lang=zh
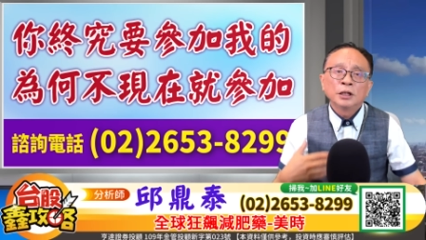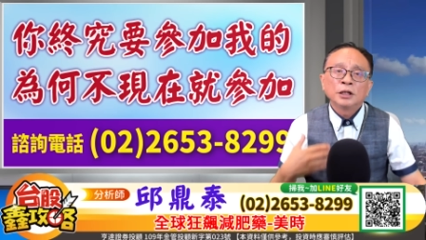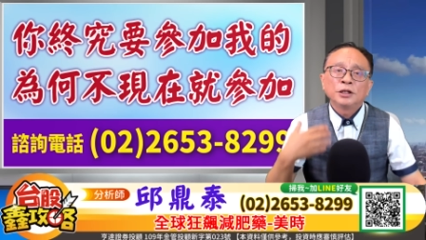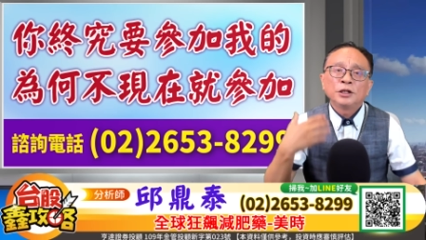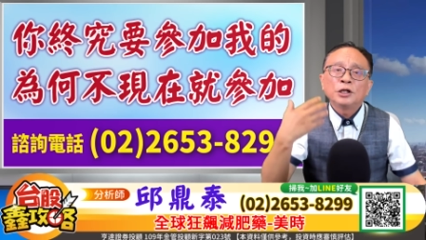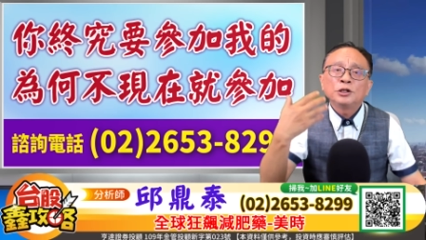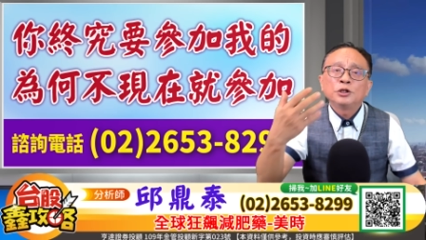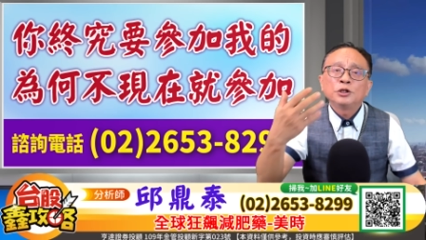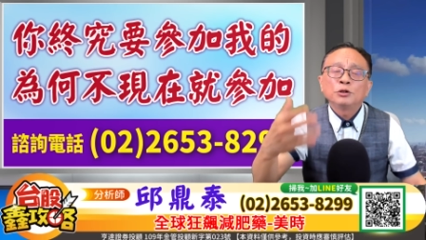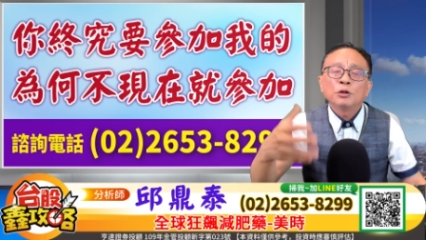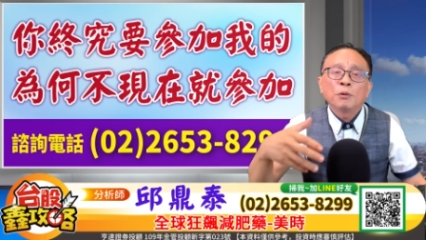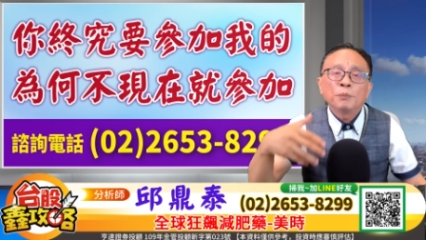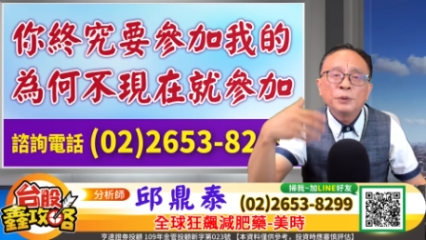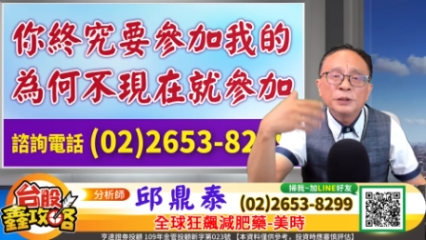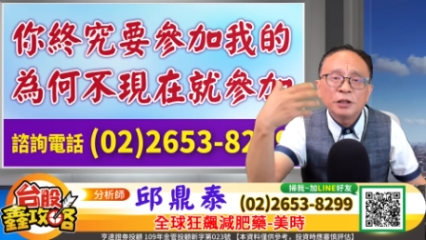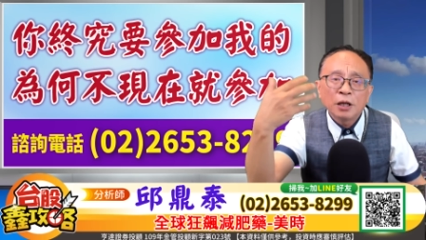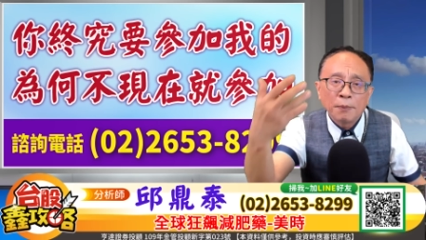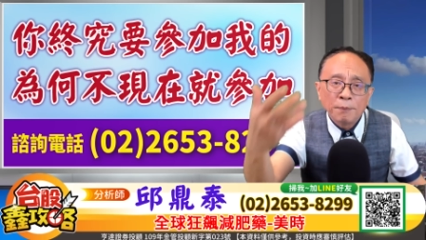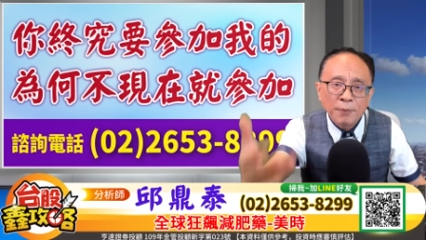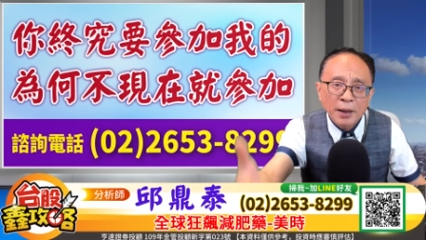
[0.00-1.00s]
也许有比
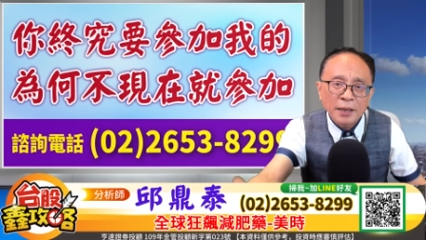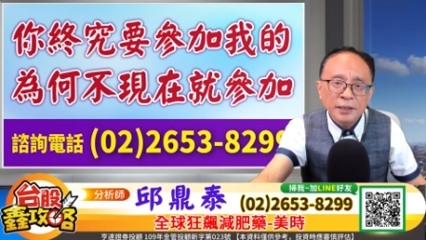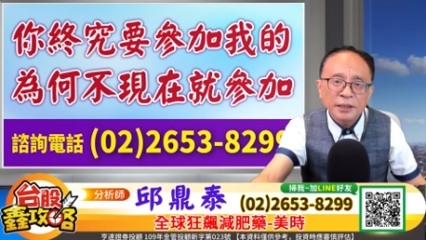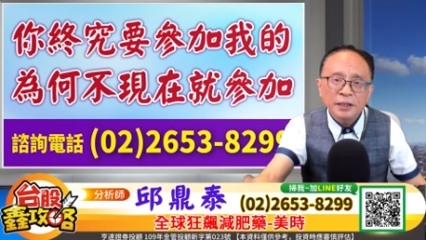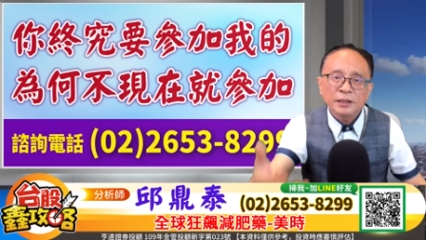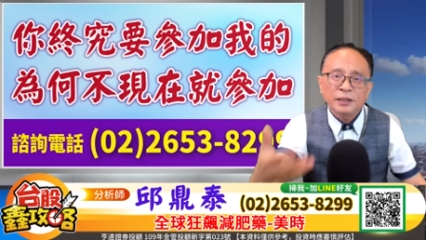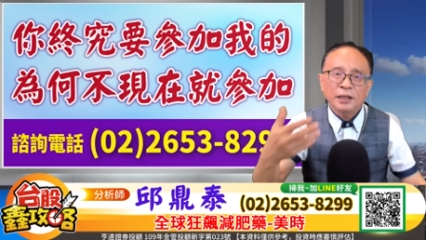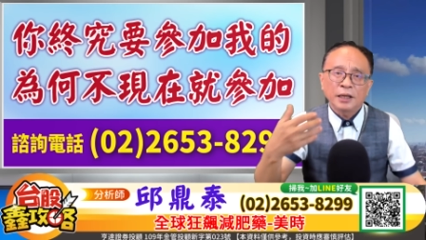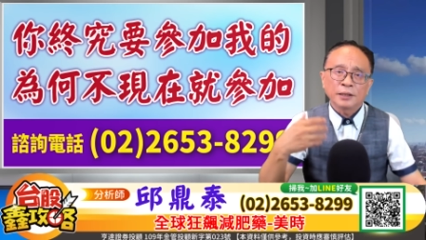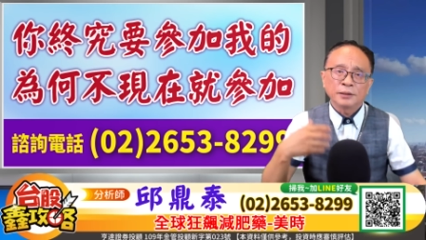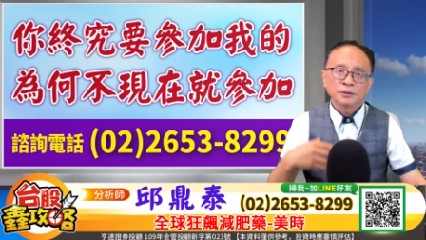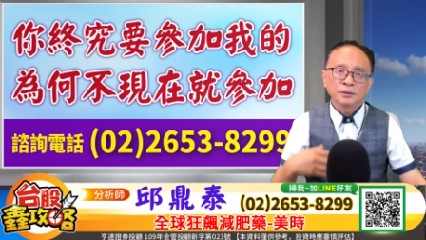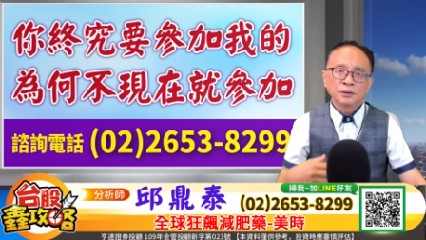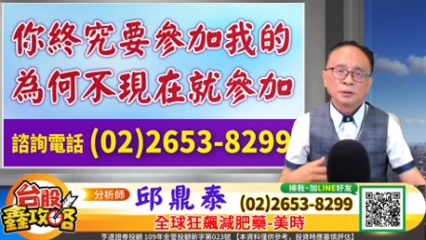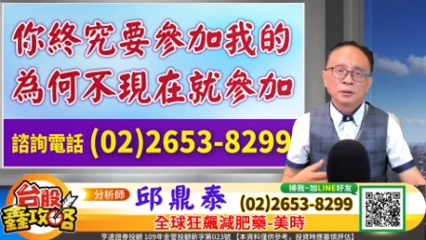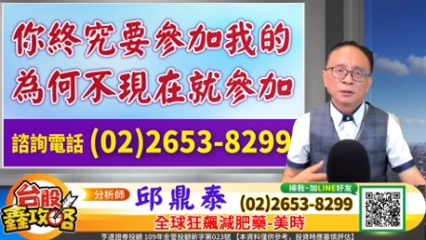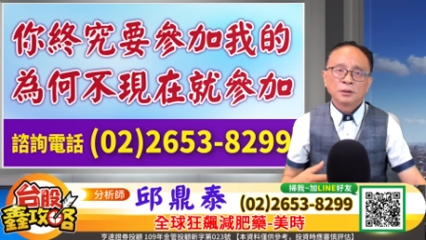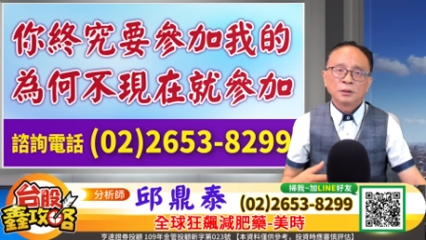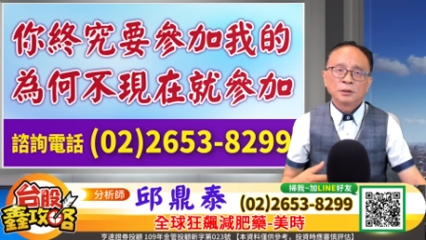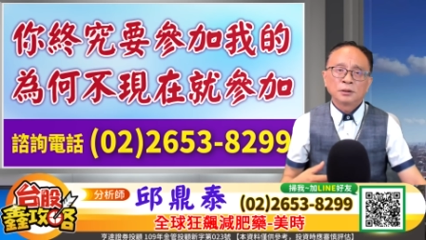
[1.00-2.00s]
较慢一点，
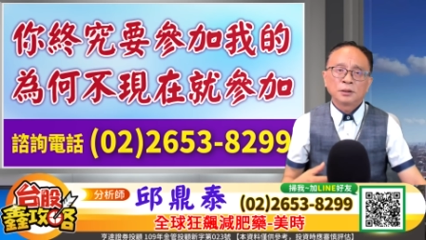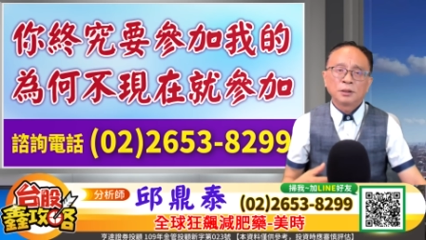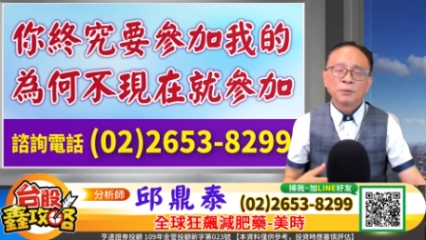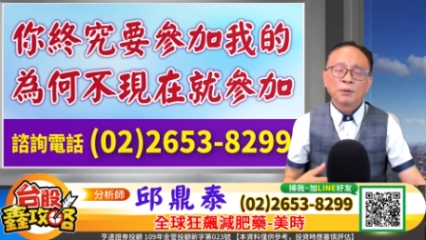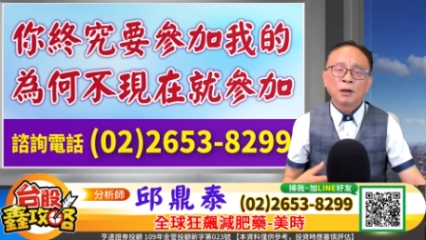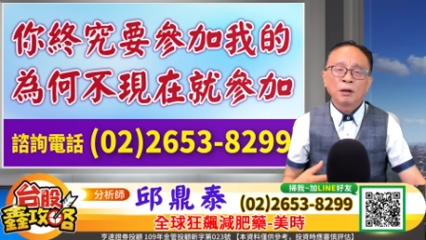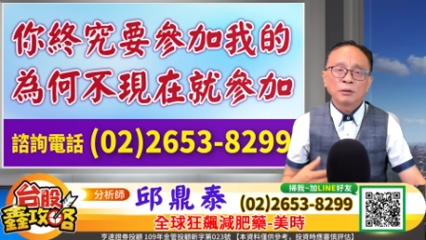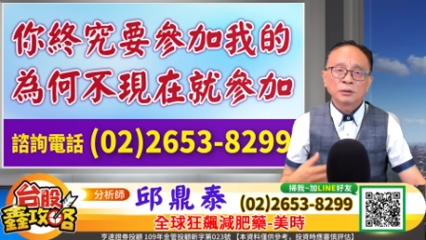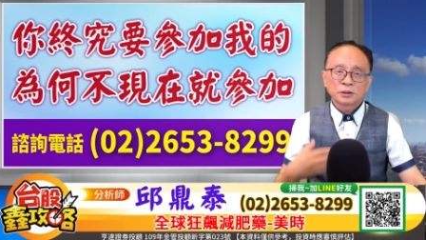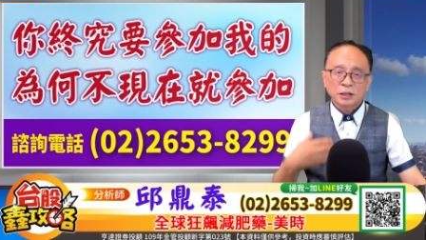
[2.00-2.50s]
对吧？